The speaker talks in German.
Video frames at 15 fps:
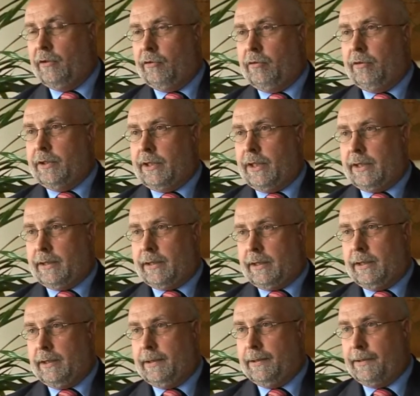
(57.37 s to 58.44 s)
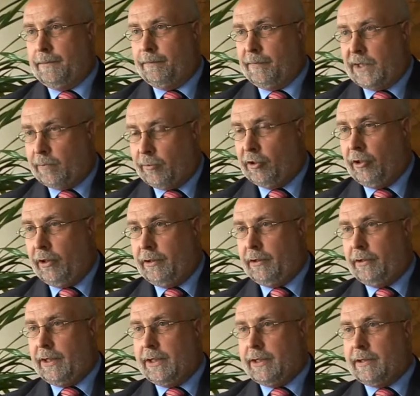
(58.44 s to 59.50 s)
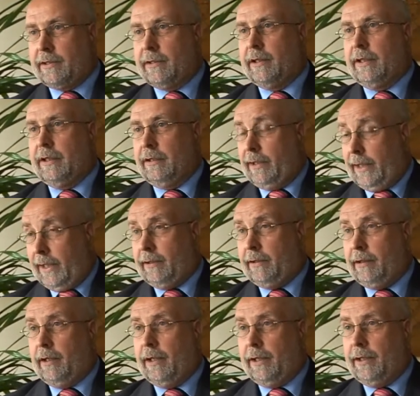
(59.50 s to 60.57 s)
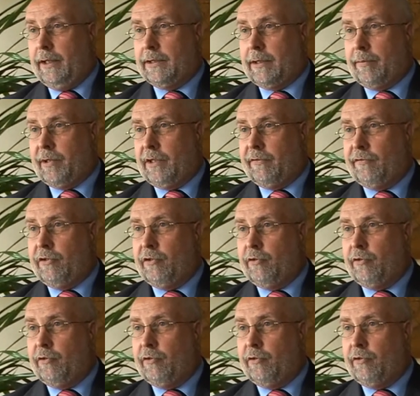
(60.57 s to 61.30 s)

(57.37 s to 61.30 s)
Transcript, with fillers: So ist das. Ähm, das bedeutet, dass echte Klarheit erst ab 11.